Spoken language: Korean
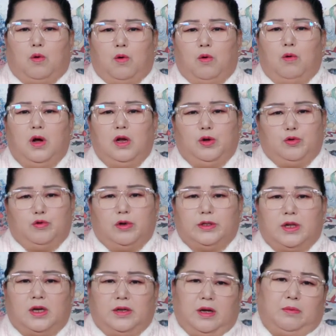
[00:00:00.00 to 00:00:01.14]
5월
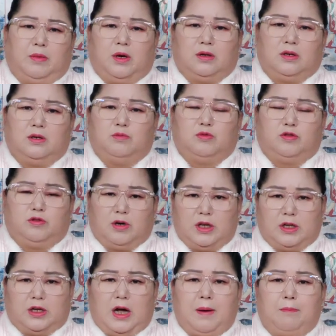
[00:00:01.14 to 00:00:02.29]
6월 달 되면 그
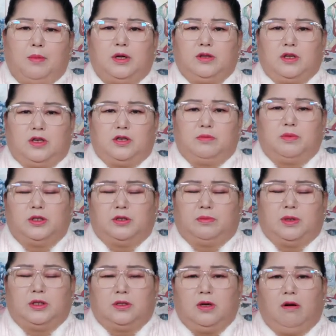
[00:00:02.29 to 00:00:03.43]
문서가 이렇게 한번
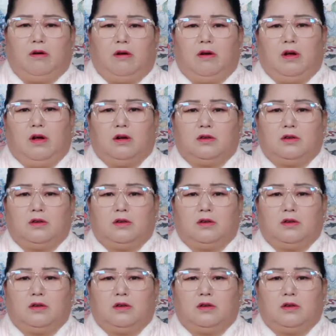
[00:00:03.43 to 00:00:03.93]
뒤집어지면서